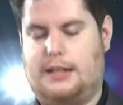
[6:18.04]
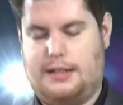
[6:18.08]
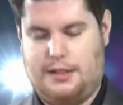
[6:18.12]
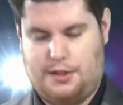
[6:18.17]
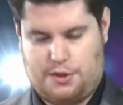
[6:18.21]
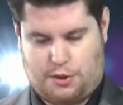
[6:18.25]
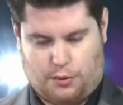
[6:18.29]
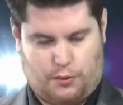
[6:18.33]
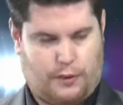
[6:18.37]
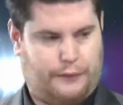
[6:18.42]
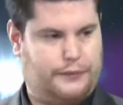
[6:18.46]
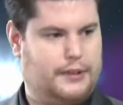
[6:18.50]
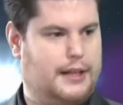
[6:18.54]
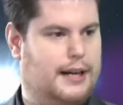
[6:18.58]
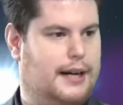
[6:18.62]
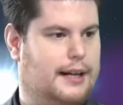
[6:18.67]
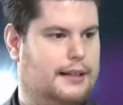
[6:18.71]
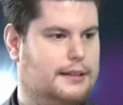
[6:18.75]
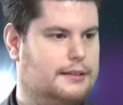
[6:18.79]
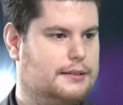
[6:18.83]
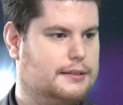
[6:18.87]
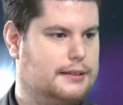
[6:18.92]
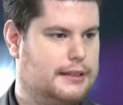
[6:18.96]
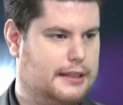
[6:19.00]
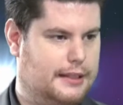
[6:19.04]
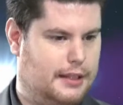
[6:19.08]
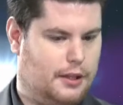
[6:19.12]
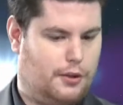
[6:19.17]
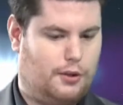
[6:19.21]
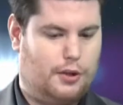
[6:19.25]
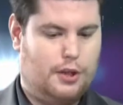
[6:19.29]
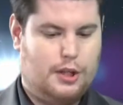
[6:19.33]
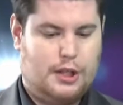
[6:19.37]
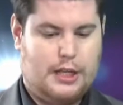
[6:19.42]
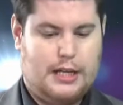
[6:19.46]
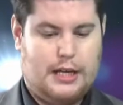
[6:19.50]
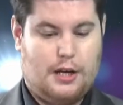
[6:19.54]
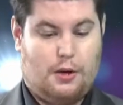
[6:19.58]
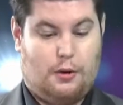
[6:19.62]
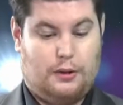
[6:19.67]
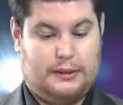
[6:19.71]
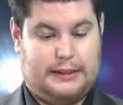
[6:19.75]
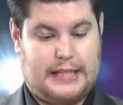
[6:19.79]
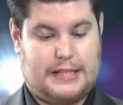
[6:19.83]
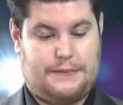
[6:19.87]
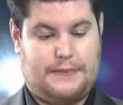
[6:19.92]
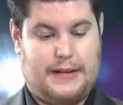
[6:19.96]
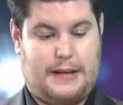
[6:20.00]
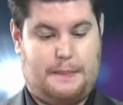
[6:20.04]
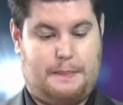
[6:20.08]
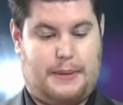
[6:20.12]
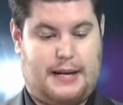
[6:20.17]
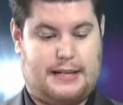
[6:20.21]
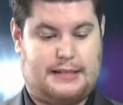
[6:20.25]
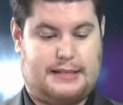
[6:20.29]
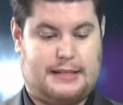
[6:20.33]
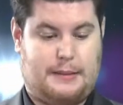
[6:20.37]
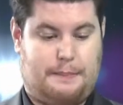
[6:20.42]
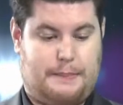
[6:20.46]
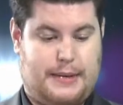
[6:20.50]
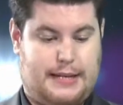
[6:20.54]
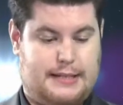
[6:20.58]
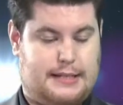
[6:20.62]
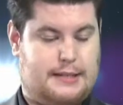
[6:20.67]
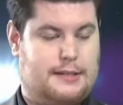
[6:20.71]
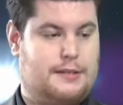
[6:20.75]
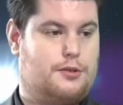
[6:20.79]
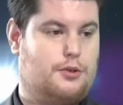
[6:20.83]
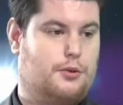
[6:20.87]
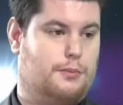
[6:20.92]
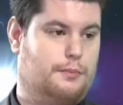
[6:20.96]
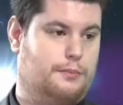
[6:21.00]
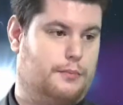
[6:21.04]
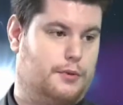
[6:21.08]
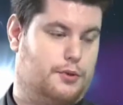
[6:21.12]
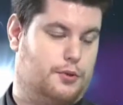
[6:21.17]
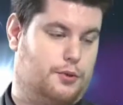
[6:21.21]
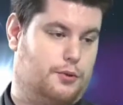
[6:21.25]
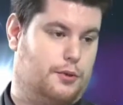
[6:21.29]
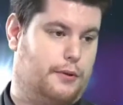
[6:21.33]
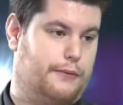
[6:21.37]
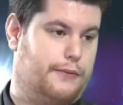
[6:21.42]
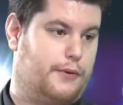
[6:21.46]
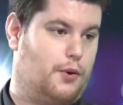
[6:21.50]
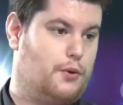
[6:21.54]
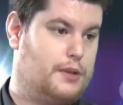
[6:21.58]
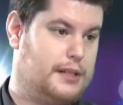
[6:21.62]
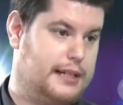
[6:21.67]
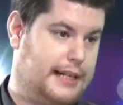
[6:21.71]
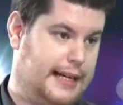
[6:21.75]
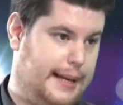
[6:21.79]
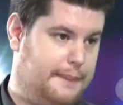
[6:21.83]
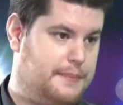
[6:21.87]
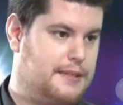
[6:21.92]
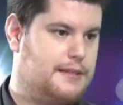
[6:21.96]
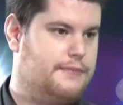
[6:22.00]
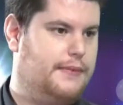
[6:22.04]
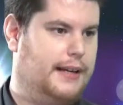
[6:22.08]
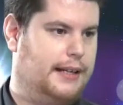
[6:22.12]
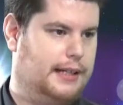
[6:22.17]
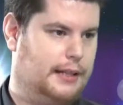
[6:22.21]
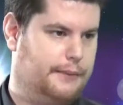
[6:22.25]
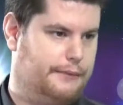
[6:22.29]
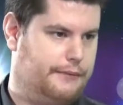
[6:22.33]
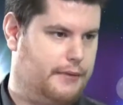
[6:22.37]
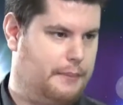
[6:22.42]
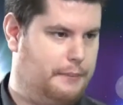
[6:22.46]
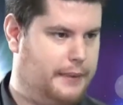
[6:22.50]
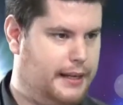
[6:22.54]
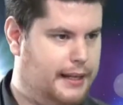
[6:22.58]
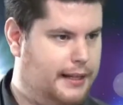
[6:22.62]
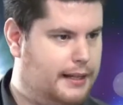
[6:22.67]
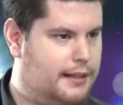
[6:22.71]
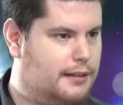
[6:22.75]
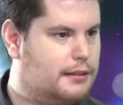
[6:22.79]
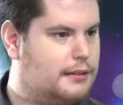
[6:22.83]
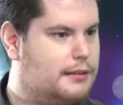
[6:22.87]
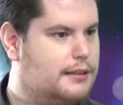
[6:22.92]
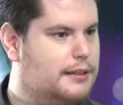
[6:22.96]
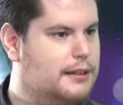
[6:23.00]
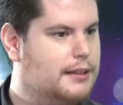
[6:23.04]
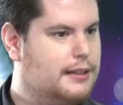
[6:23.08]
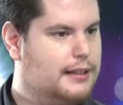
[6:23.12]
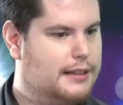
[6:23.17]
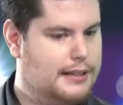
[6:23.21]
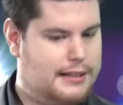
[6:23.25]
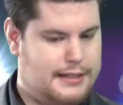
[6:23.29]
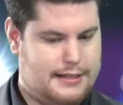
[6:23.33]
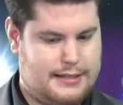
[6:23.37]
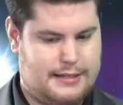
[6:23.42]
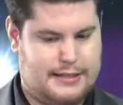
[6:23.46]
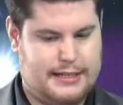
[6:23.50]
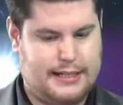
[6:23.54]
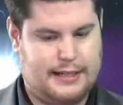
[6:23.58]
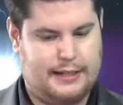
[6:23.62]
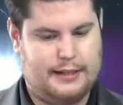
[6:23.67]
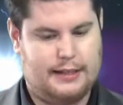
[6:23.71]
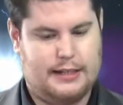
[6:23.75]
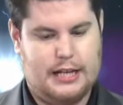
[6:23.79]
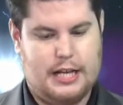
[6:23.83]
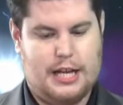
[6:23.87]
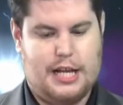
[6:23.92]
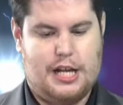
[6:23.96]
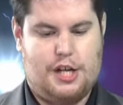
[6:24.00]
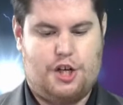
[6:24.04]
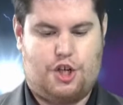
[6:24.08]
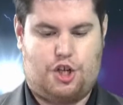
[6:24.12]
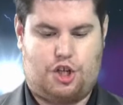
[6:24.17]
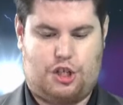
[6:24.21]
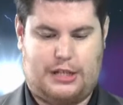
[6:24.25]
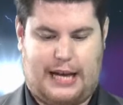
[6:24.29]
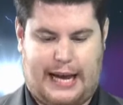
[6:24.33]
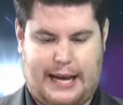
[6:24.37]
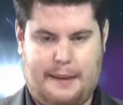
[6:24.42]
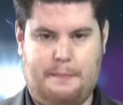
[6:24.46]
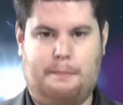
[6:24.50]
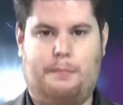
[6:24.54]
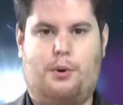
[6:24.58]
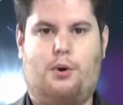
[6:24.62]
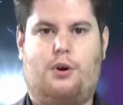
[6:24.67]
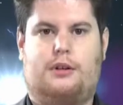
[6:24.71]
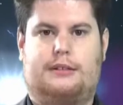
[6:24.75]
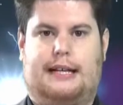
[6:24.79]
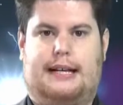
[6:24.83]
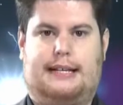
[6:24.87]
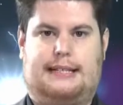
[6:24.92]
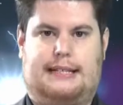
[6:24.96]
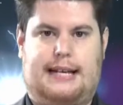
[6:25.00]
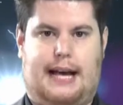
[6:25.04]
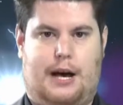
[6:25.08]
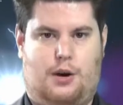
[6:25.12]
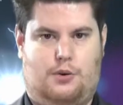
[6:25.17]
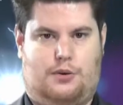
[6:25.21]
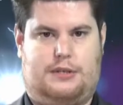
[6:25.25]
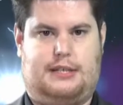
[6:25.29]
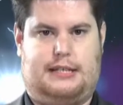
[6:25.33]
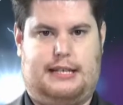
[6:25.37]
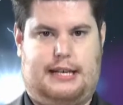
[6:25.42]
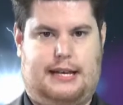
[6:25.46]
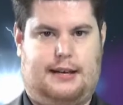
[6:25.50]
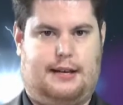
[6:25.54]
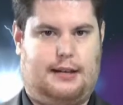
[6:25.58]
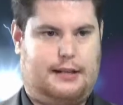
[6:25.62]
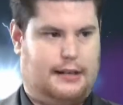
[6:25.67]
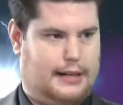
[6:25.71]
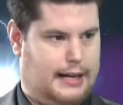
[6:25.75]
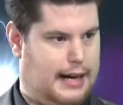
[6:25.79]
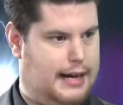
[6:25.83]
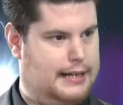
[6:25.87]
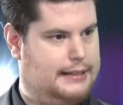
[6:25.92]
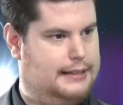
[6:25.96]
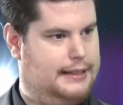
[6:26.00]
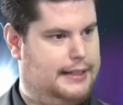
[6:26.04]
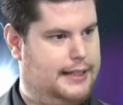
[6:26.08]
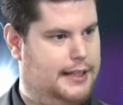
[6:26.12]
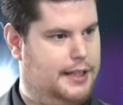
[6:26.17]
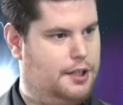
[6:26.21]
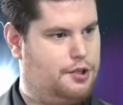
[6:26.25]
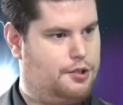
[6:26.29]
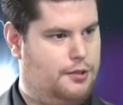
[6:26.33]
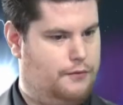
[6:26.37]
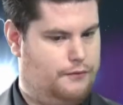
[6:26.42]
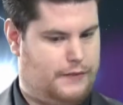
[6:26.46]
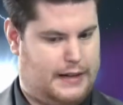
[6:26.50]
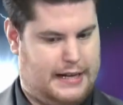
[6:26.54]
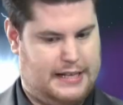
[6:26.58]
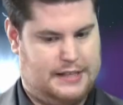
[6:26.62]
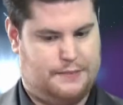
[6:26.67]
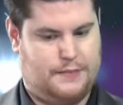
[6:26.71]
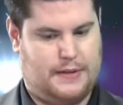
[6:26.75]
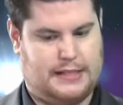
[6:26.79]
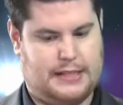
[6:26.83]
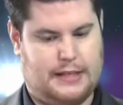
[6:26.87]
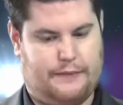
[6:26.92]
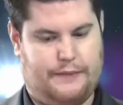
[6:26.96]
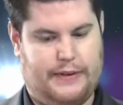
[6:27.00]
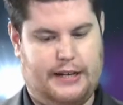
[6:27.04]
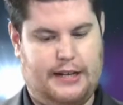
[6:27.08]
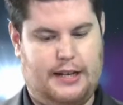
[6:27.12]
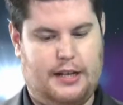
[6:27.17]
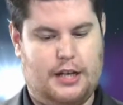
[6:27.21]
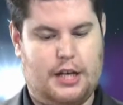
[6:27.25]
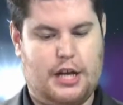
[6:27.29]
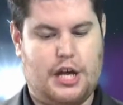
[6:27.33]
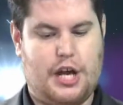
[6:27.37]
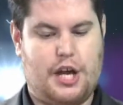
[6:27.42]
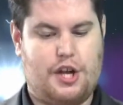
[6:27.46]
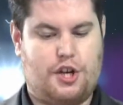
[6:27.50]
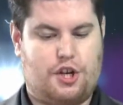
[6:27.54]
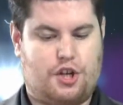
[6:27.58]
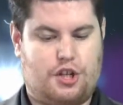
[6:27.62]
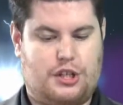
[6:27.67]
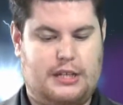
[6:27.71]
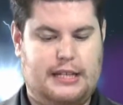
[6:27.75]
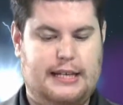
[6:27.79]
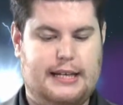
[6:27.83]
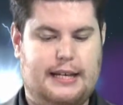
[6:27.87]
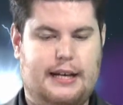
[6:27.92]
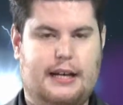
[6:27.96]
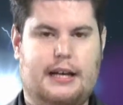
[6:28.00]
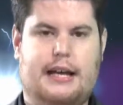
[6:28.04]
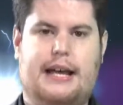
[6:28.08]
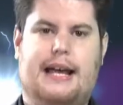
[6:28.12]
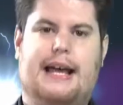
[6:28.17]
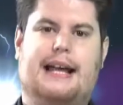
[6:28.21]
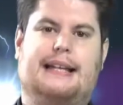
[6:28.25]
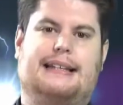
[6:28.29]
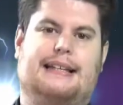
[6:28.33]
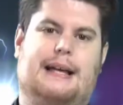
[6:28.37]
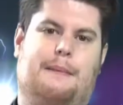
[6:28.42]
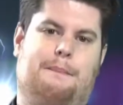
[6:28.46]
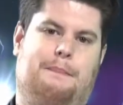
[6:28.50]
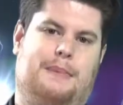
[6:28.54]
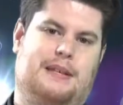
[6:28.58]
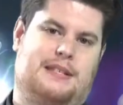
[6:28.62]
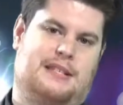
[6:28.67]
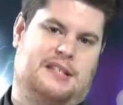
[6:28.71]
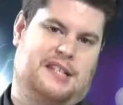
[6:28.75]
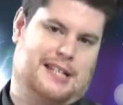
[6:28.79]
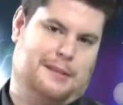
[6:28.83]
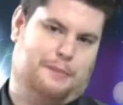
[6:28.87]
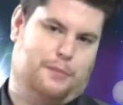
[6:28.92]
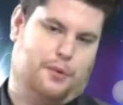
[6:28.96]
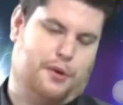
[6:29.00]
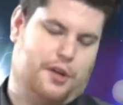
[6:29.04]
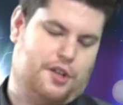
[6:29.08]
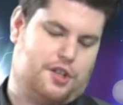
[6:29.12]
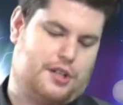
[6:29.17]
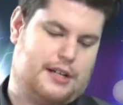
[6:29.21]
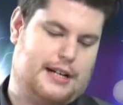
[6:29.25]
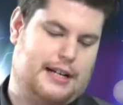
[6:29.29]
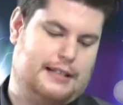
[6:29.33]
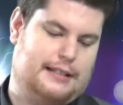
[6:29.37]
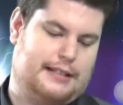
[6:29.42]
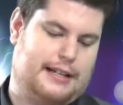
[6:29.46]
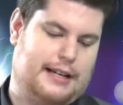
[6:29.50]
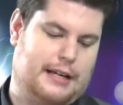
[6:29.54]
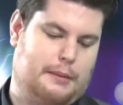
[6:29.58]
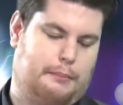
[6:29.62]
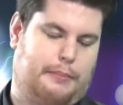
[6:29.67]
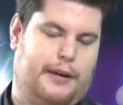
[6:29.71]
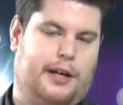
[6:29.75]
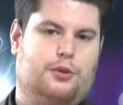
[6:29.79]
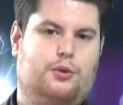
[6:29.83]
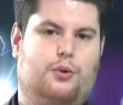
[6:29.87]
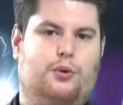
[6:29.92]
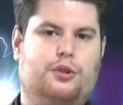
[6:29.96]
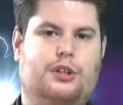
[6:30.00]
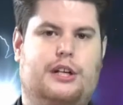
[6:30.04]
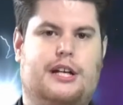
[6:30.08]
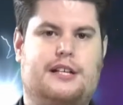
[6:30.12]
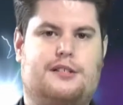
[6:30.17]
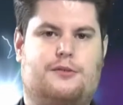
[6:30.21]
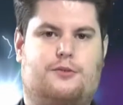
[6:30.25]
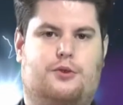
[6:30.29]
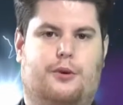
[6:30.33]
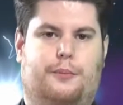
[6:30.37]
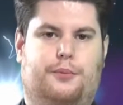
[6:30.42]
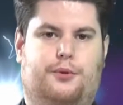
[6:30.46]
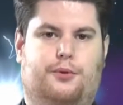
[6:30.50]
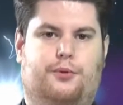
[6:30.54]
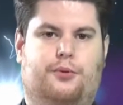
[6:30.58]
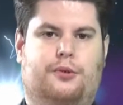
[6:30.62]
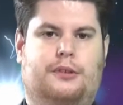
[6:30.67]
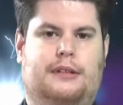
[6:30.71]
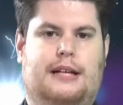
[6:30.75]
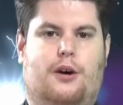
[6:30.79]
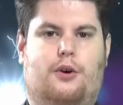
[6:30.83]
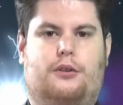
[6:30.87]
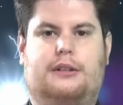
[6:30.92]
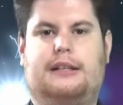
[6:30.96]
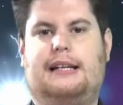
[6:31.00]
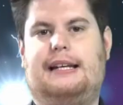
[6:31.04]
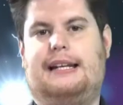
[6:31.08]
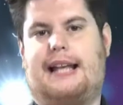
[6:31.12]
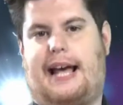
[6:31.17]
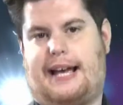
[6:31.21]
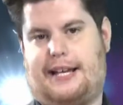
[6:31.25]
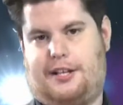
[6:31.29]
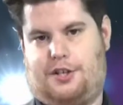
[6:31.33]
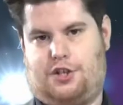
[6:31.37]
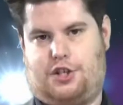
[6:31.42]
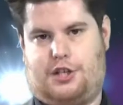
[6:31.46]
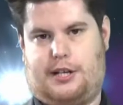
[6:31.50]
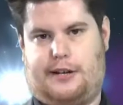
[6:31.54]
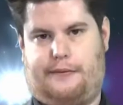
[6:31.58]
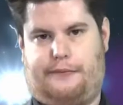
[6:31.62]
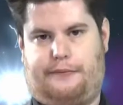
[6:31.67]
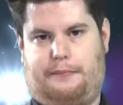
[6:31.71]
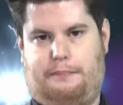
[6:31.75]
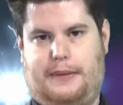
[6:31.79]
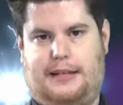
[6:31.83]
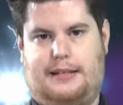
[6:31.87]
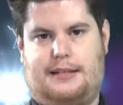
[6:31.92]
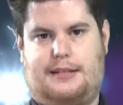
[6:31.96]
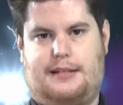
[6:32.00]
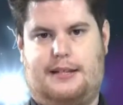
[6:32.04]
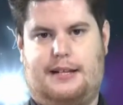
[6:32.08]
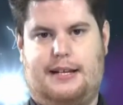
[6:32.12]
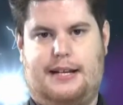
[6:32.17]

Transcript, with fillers: So auf die Art, genau. Und deswegen passt am besten zum, zur Jungfrau Krebs wegen dem Familiensinn. Steinbock, der ist ja auch sehr geradlinig und weiß, was er will. Stier, der ein bisschen die Gemütlichkeit reinbringt. Und der Skorpion, der auch die Leidenschaft mit